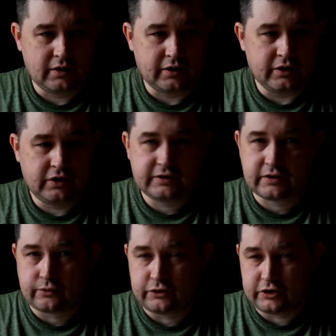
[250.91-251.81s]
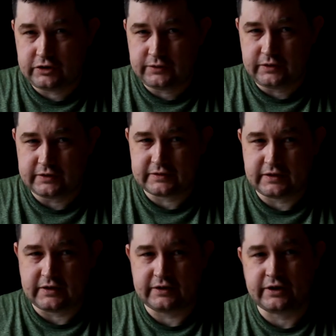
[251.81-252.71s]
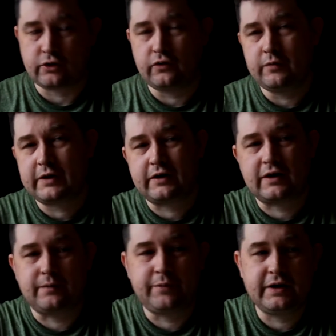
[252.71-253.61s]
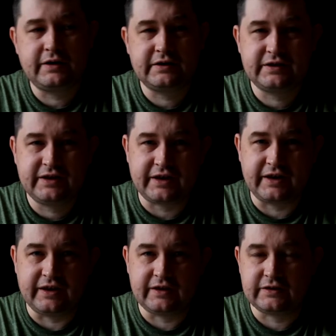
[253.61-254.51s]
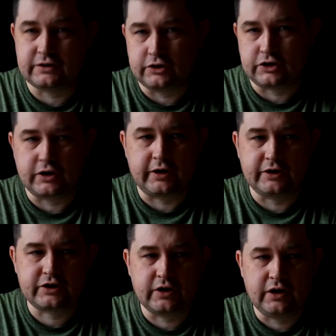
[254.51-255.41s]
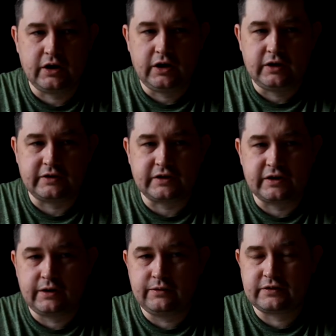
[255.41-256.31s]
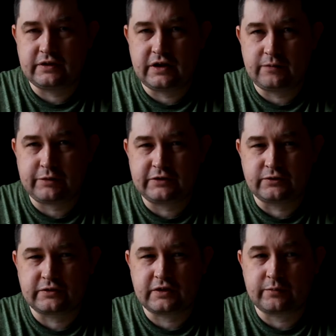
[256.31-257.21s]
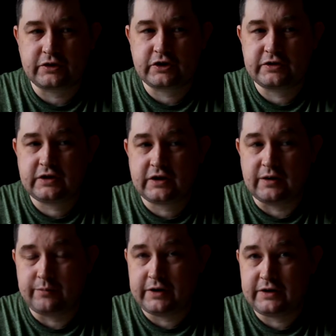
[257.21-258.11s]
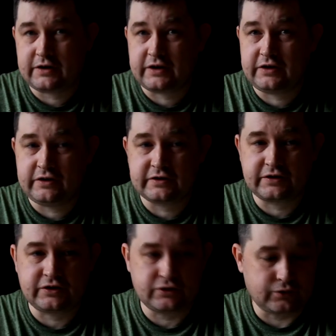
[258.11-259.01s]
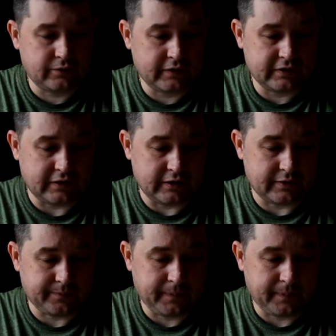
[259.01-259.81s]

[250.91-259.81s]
Коньяки сокровища Тифлиса, торговая марка компании «Синергия», если слышали, конечно, изготавливаются на производственных мощностях компании «Кахетинское традиционное виноделие»